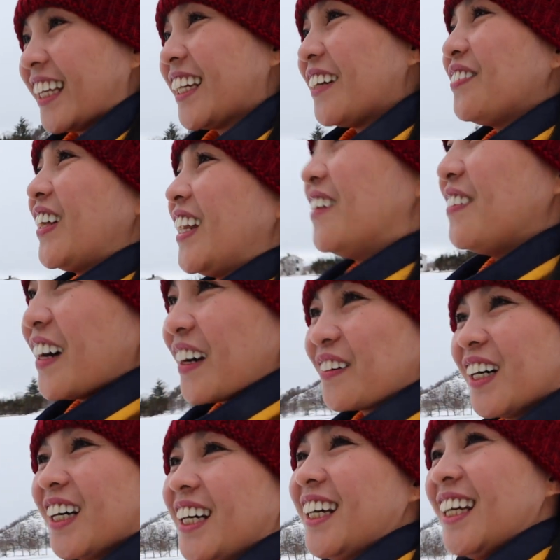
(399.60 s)
kaya pala mag
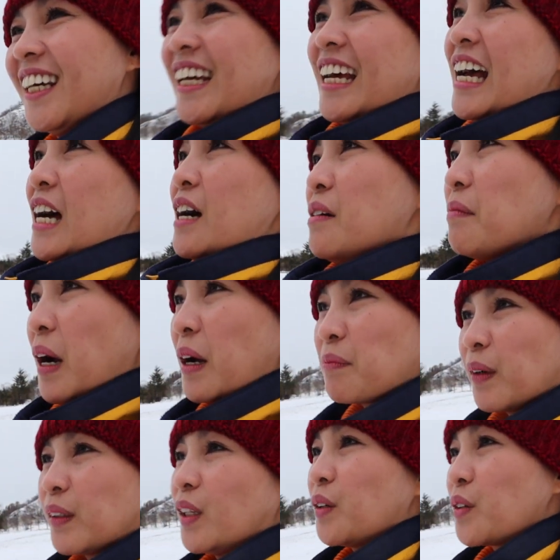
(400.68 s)

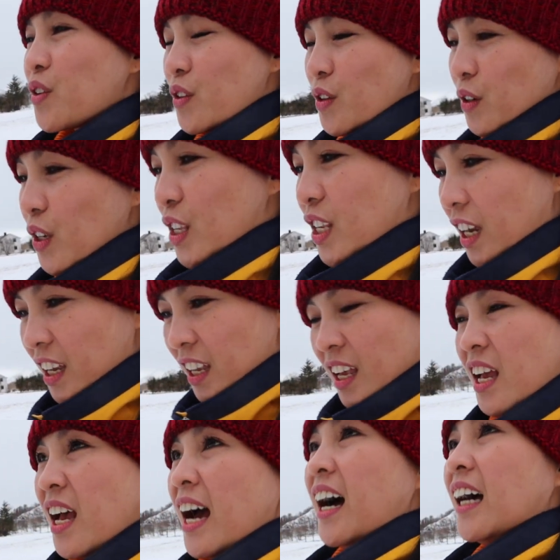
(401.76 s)
magpadaos-dos.
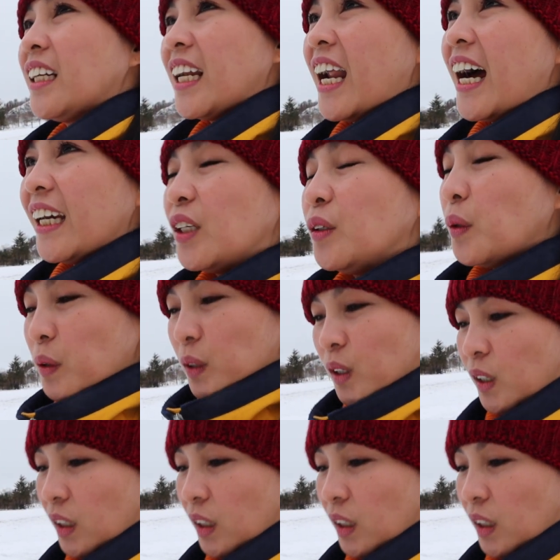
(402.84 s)
Ang layo.